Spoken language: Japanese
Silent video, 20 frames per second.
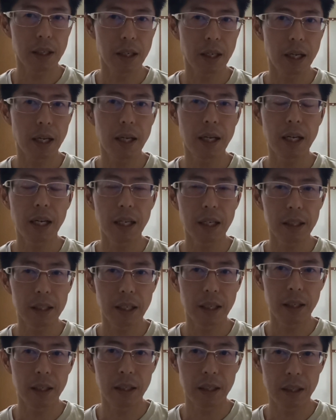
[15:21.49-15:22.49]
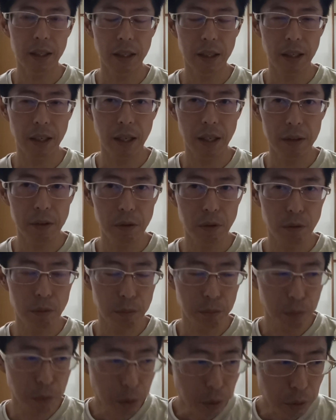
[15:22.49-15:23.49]
考えないけど
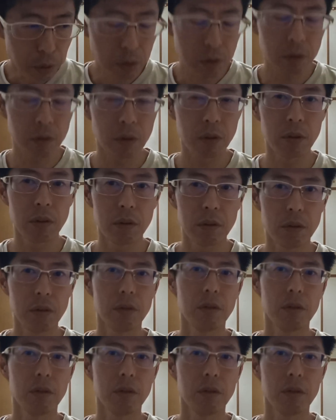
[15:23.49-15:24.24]
もという